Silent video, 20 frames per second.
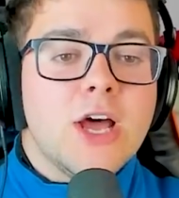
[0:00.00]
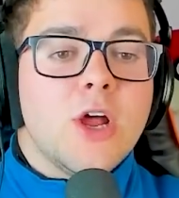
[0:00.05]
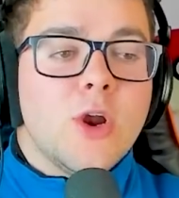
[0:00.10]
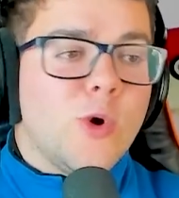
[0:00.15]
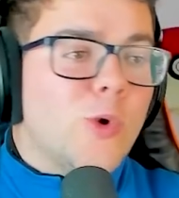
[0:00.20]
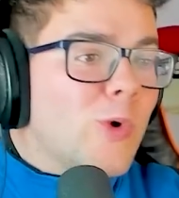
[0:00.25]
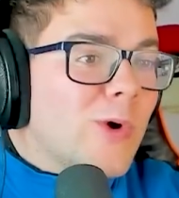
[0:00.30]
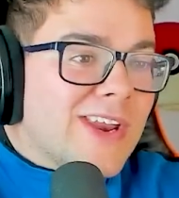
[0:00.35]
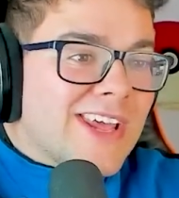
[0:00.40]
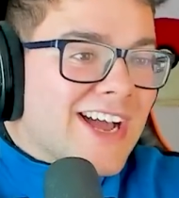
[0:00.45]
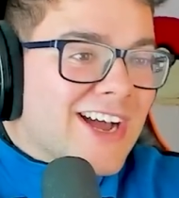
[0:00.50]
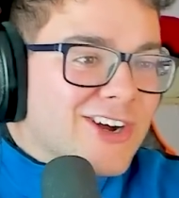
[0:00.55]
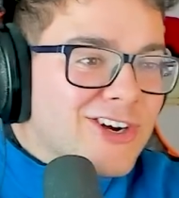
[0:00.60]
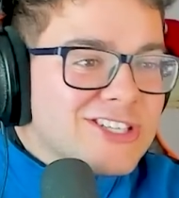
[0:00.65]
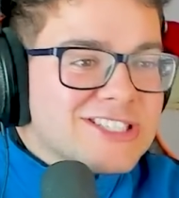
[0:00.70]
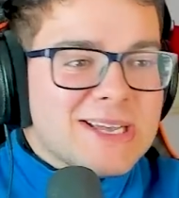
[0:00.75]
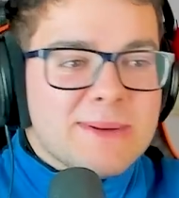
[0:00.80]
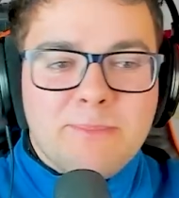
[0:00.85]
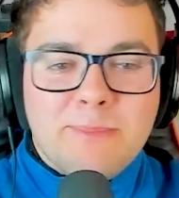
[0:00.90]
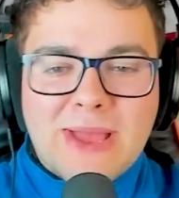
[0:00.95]
L'unica
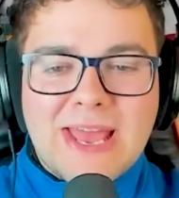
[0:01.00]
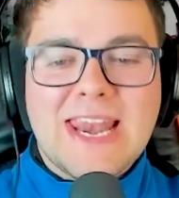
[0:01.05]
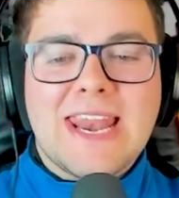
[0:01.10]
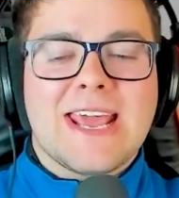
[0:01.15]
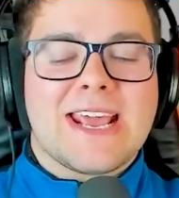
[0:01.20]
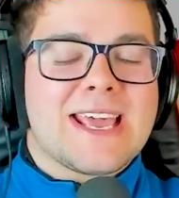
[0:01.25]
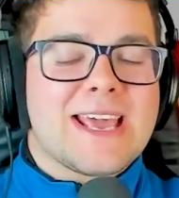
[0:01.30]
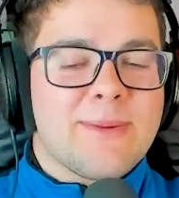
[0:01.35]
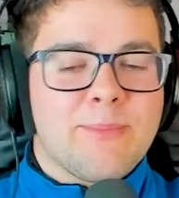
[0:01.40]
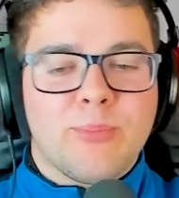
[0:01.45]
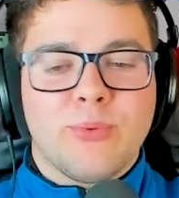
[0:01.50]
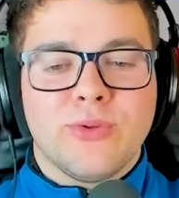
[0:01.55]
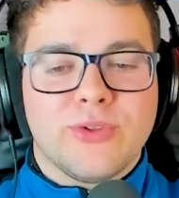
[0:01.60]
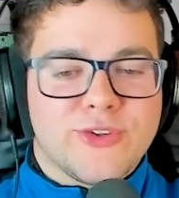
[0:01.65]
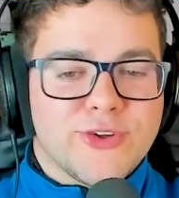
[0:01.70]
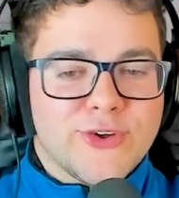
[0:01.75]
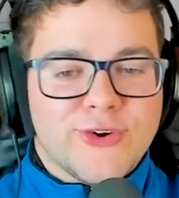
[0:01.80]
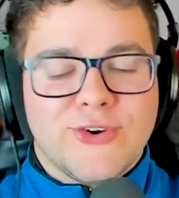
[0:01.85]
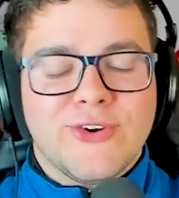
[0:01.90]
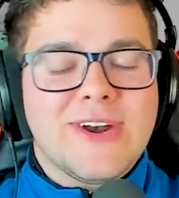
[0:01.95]
cosa bella è che
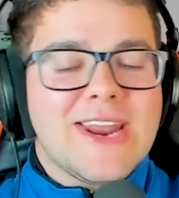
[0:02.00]
appunto non